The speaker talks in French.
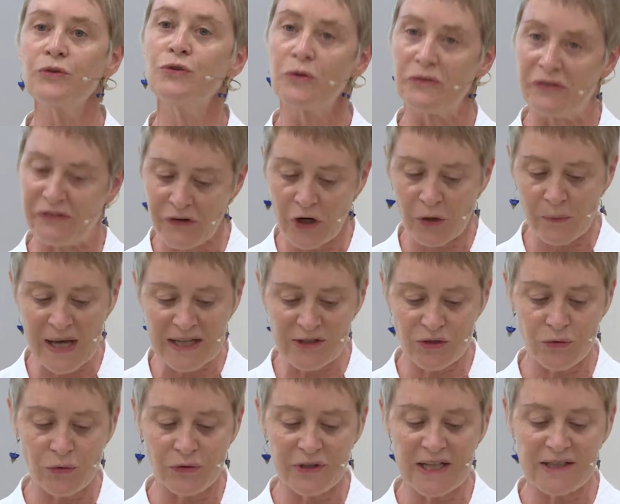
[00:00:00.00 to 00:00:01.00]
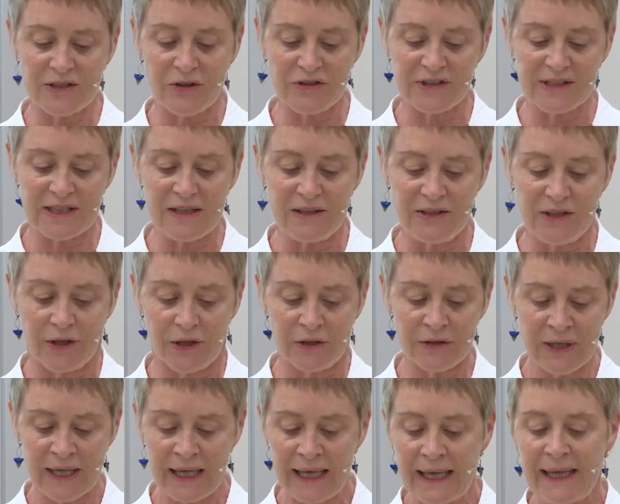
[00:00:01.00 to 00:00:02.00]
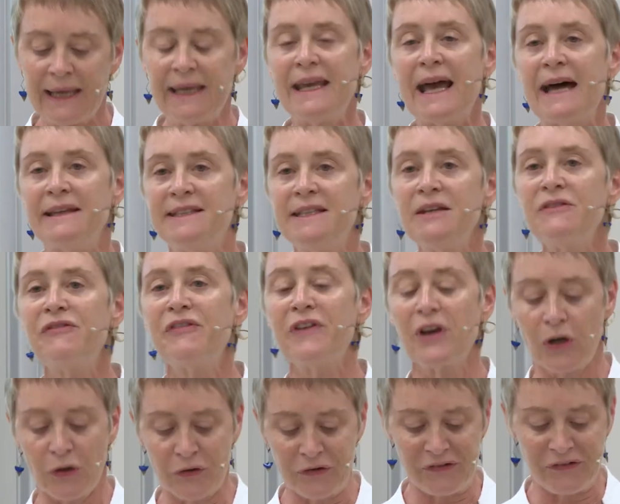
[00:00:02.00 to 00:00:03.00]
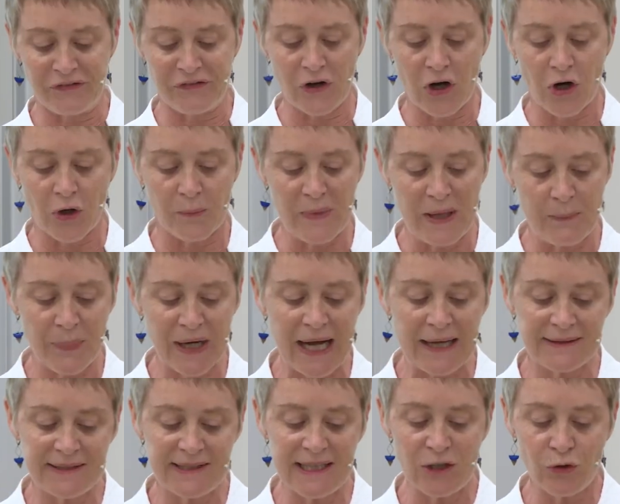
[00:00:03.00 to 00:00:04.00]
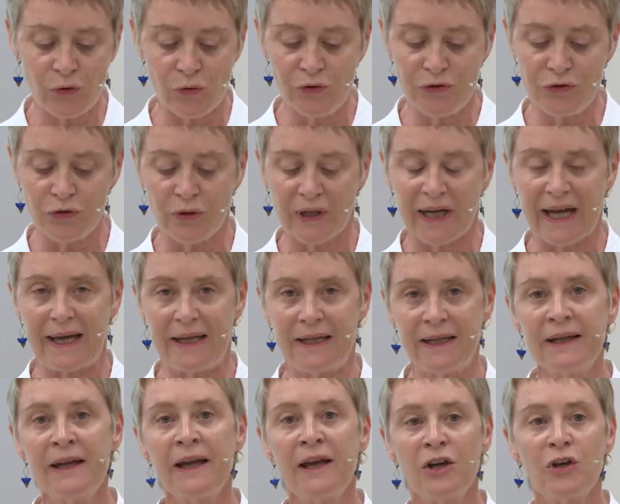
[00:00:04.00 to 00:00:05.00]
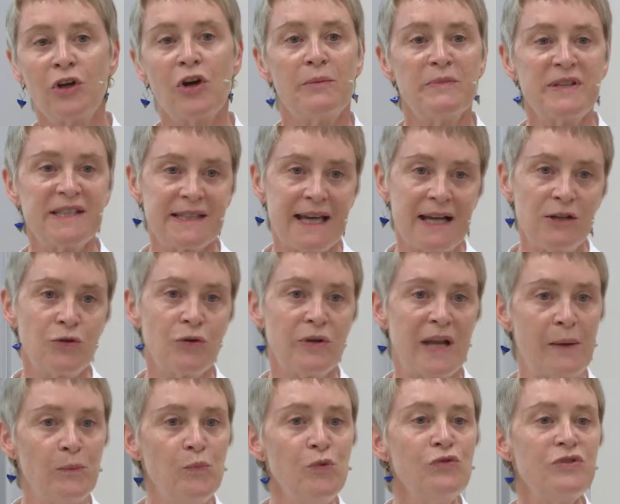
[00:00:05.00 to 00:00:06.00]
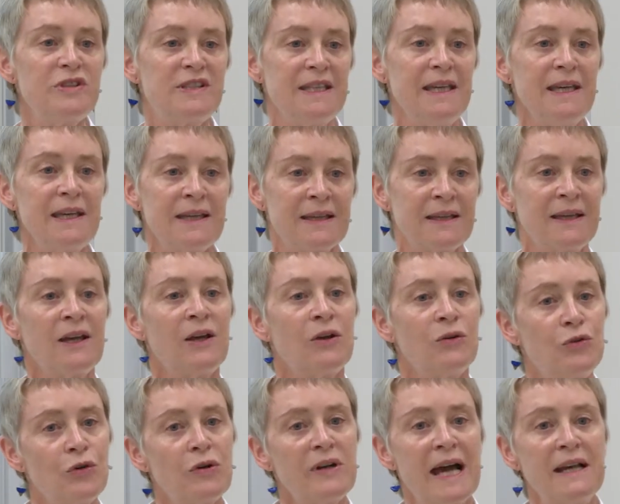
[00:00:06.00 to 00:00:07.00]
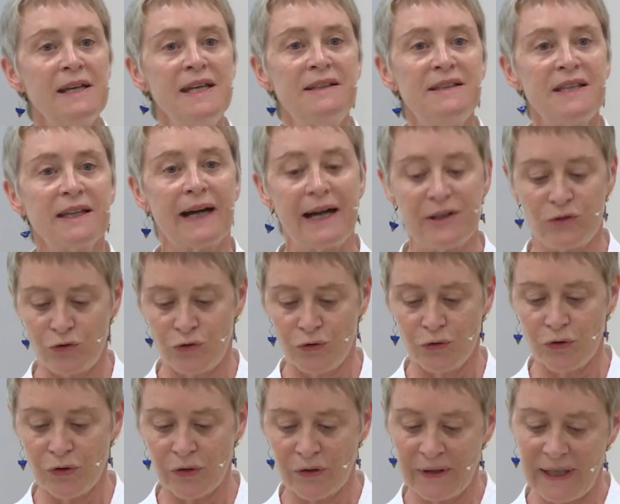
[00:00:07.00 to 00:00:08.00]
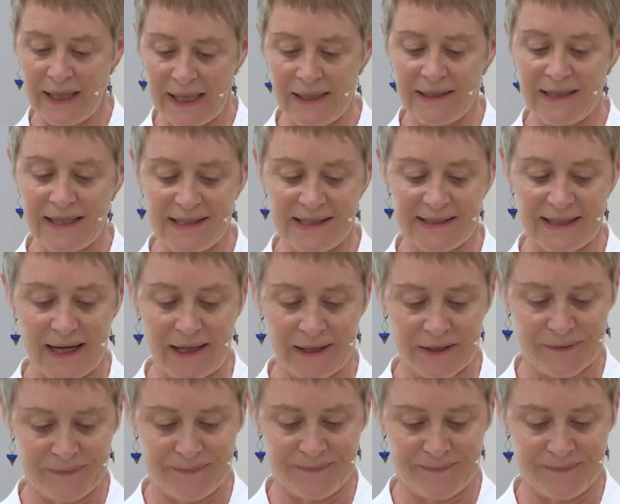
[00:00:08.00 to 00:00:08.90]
de formation des enseignants et à différentes formes et pratiques culturelles comme celles de la musique, de la littérature et des arts.